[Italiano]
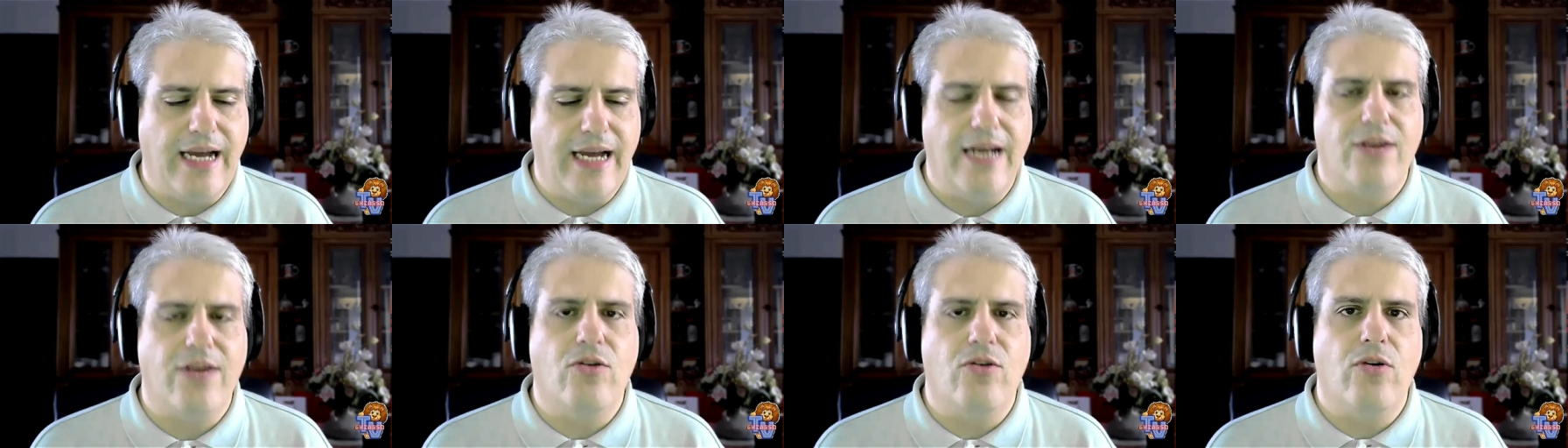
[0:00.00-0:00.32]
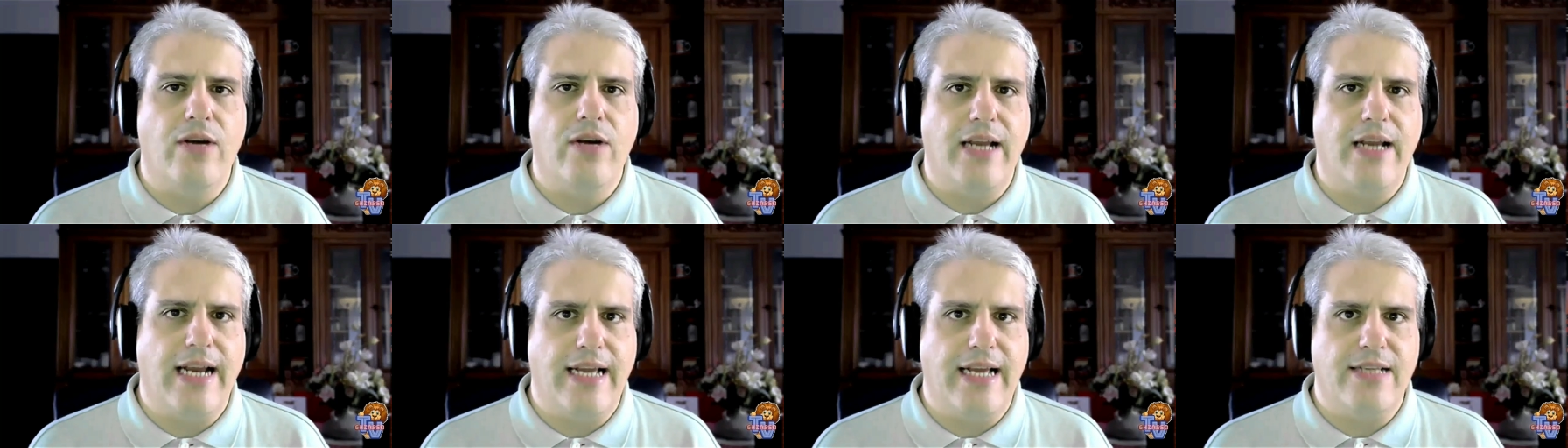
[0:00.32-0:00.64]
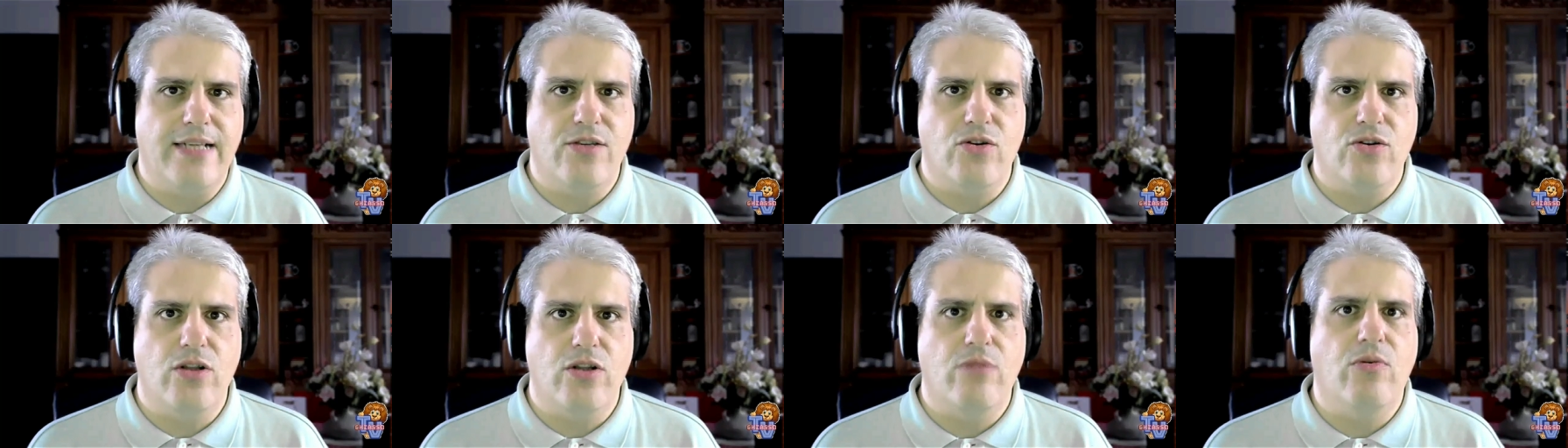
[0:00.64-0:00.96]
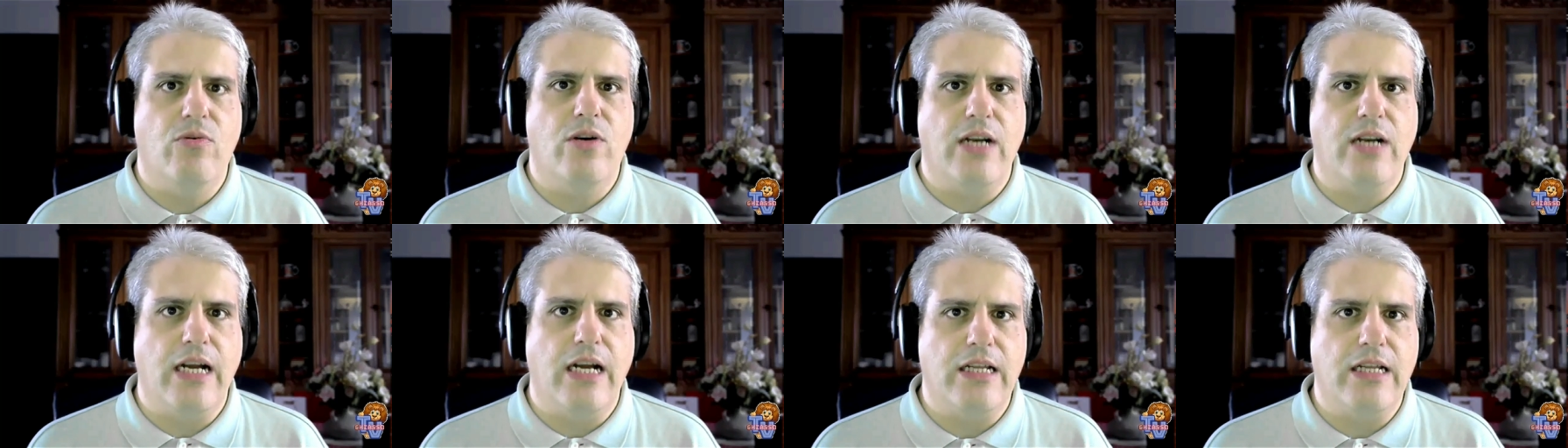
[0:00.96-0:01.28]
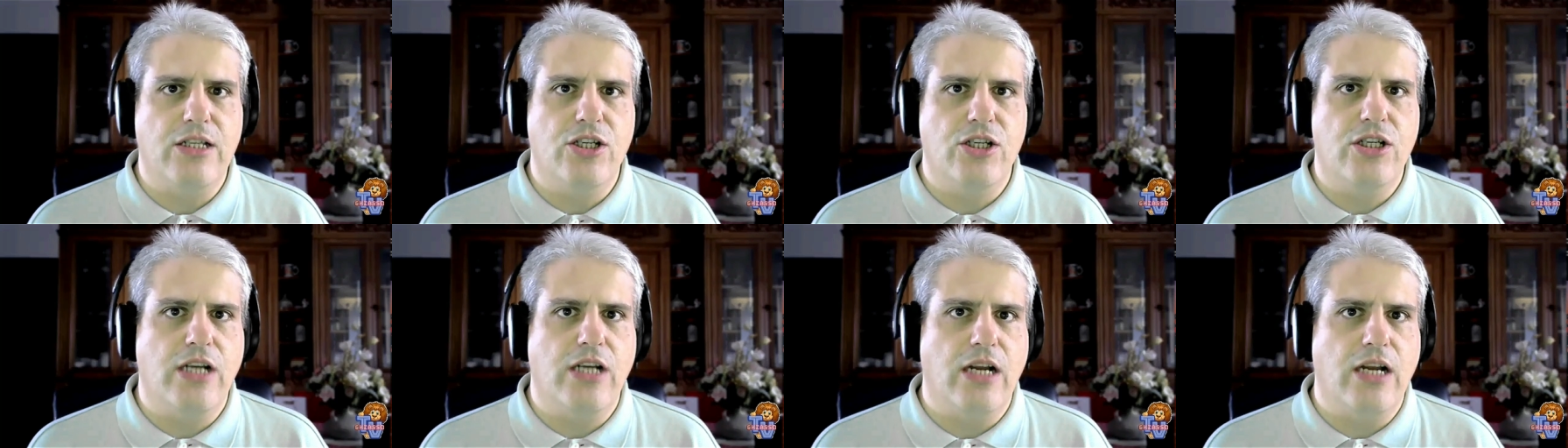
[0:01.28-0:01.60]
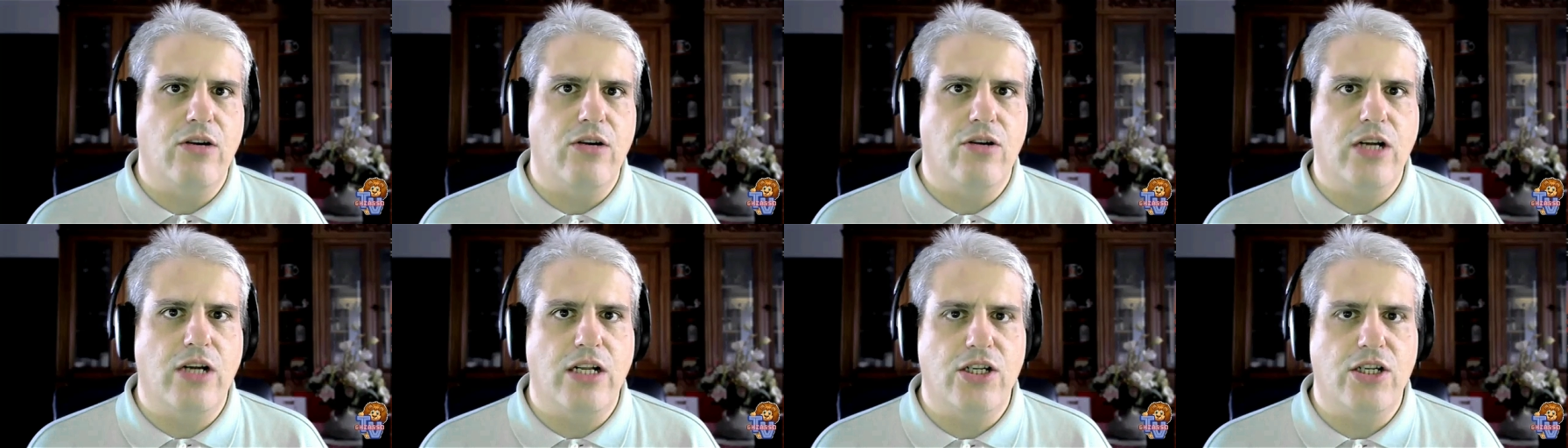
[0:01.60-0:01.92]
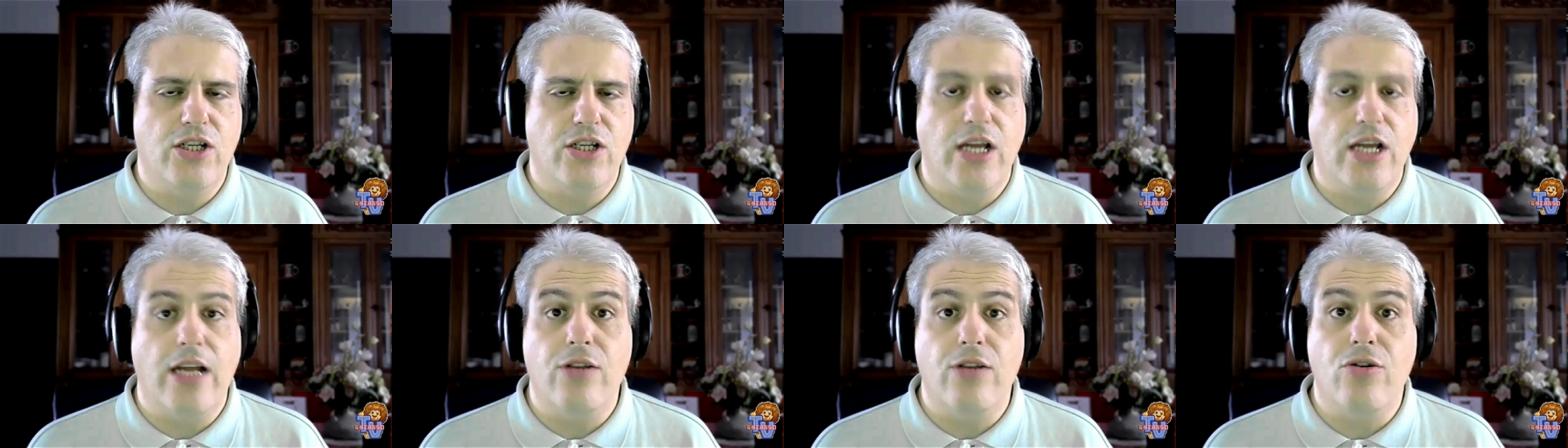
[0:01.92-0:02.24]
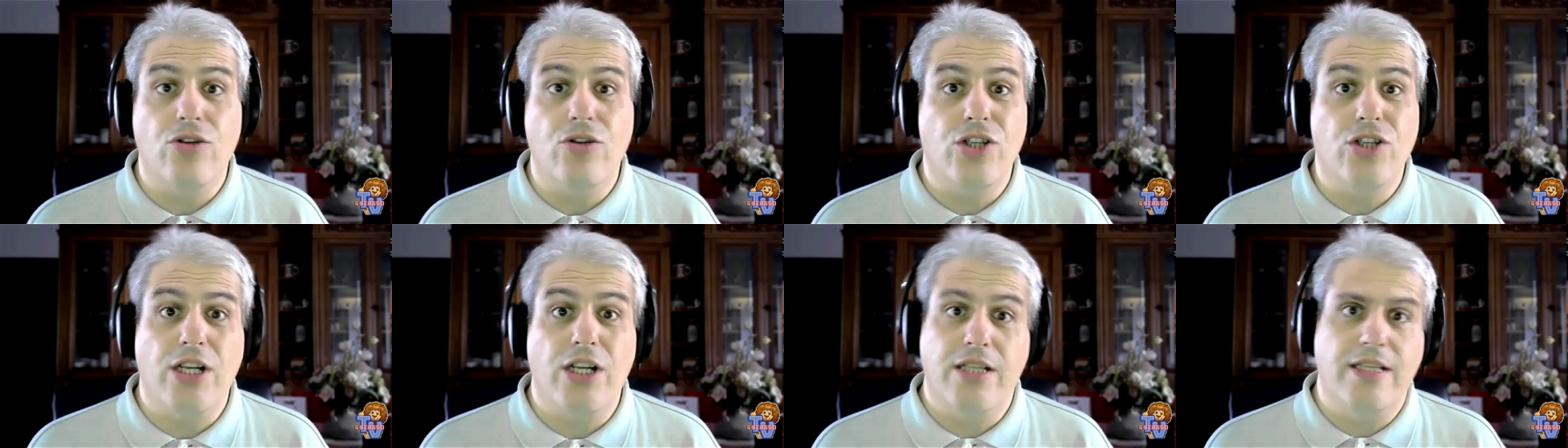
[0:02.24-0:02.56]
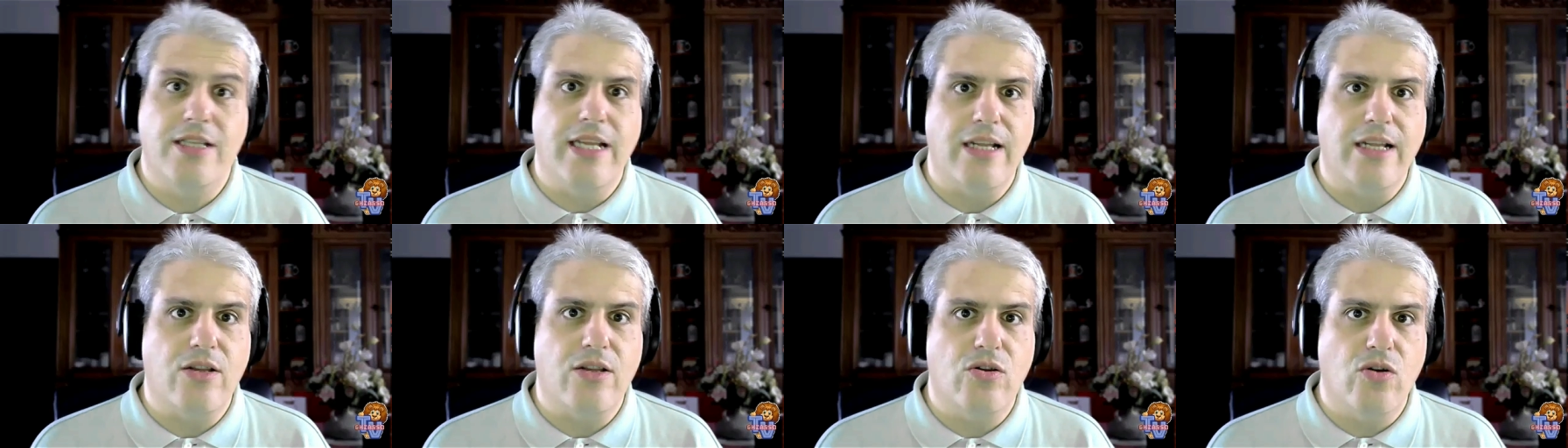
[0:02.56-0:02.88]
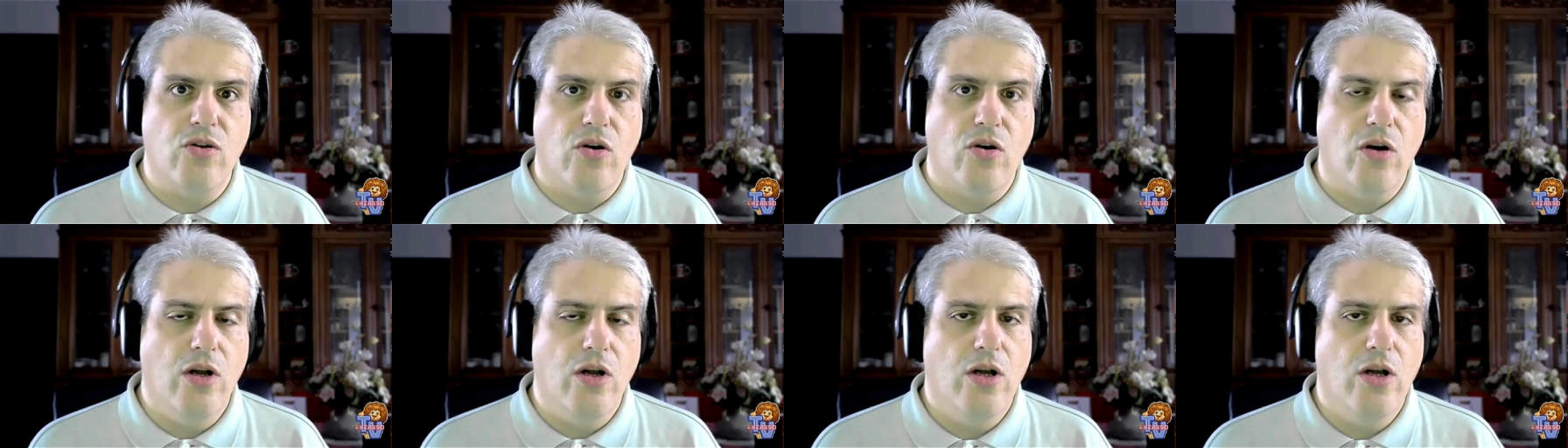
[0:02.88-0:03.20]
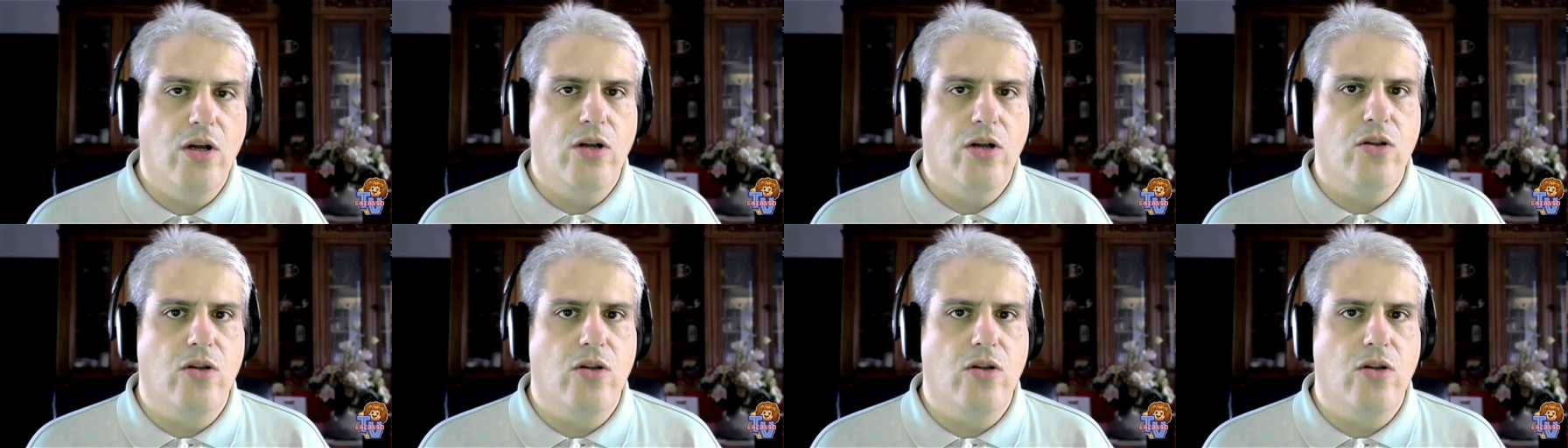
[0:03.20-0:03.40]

al congresso democratici che hanno, ca- che hanno, già detto